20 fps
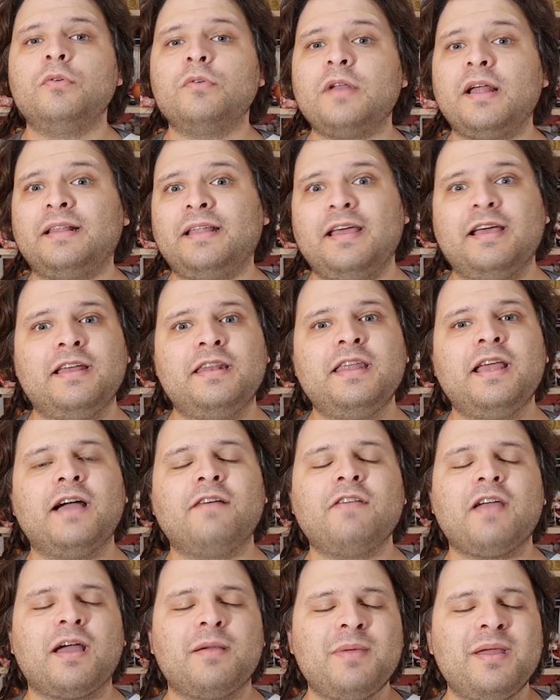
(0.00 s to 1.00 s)
Una tecnica
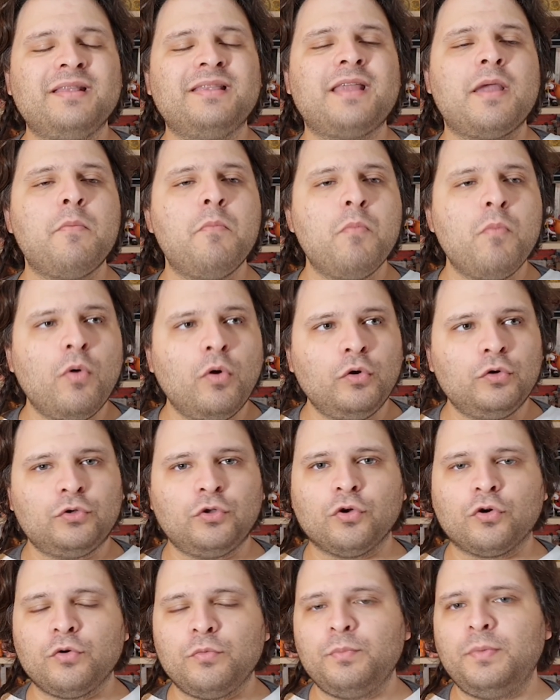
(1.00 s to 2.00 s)
veramente
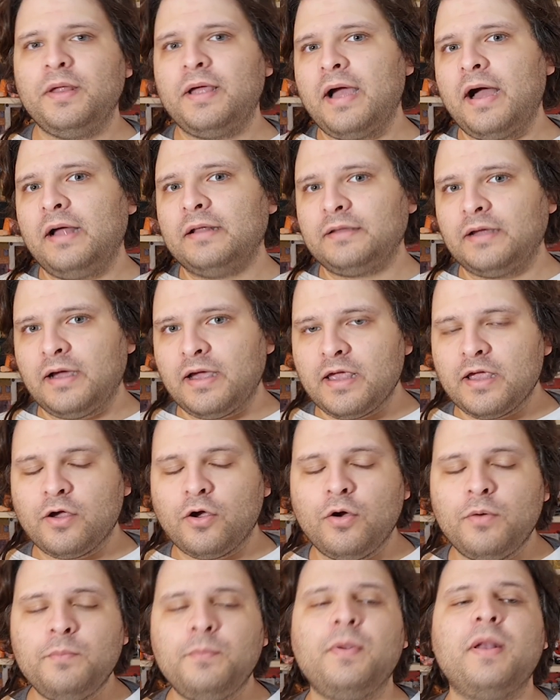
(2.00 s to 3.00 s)
molto complicata e
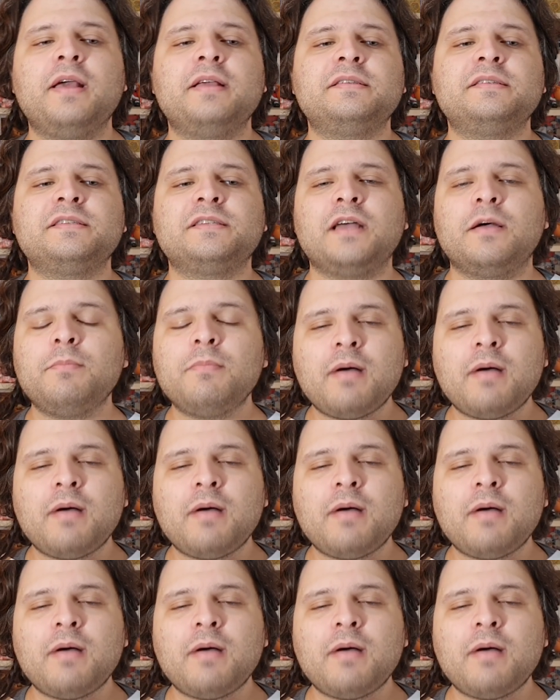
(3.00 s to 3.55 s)
complessa